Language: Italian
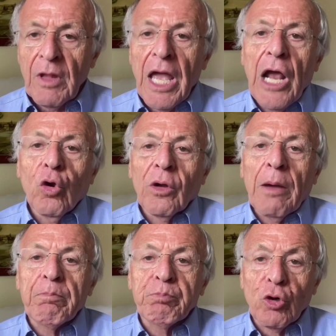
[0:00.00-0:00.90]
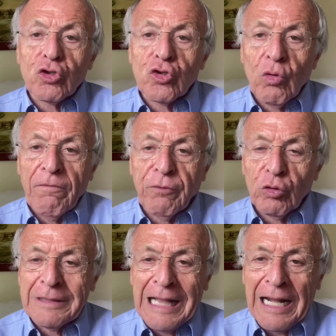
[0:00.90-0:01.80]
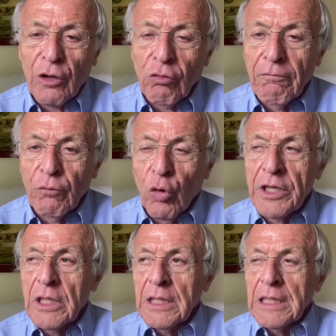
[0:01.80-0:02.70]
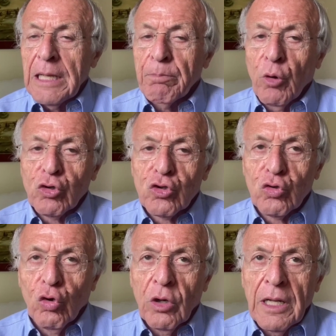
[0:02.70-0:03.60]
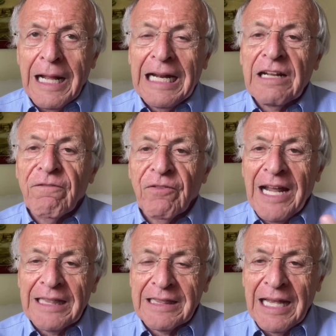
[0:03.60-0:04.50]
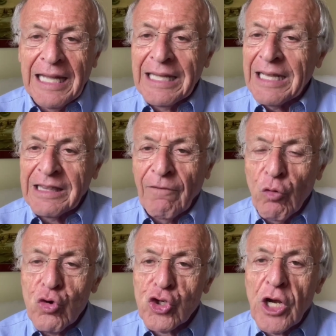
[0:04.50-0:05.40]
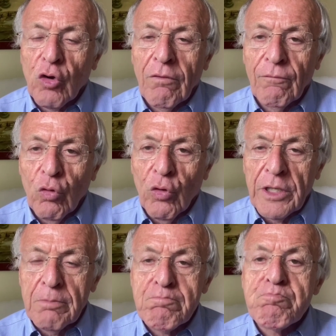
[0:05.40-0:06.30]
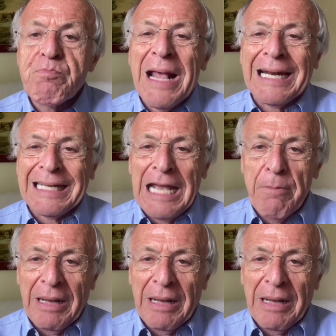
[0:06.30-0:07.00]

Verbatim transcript: E allora posso affrontare con voi, posso riflettere ad alta voce con voi. Perché